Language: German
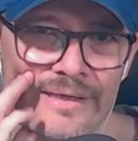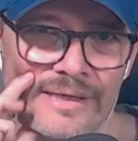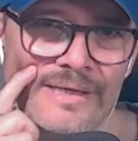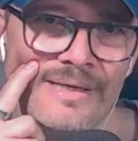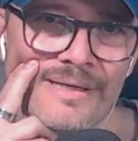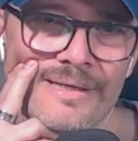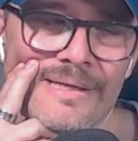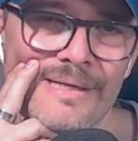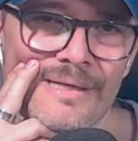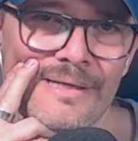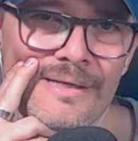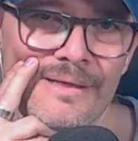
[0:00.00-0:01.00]
ey?
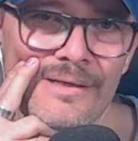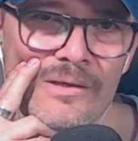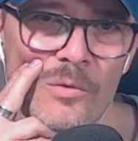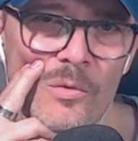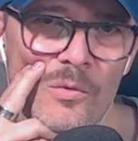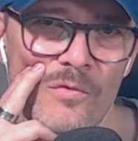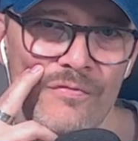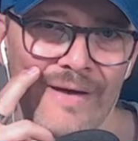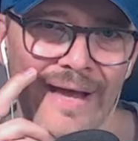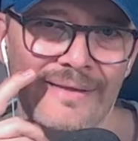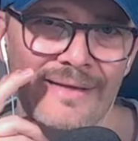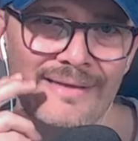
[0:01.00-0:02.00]
Huh,
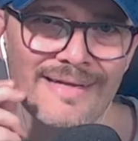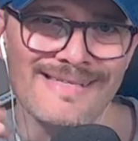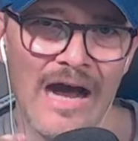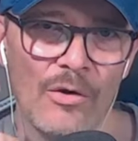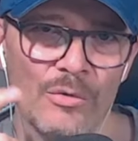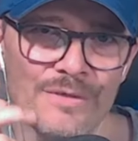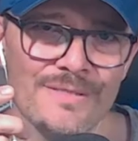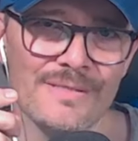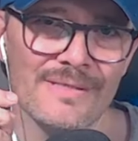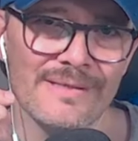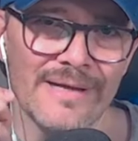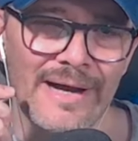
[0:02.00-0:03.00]
Freitag das
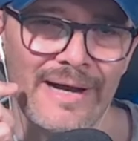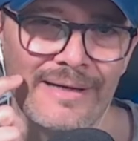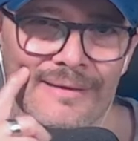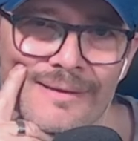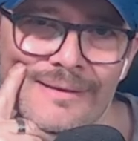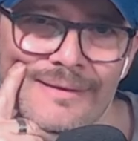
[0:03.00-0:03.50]
Aus, ja.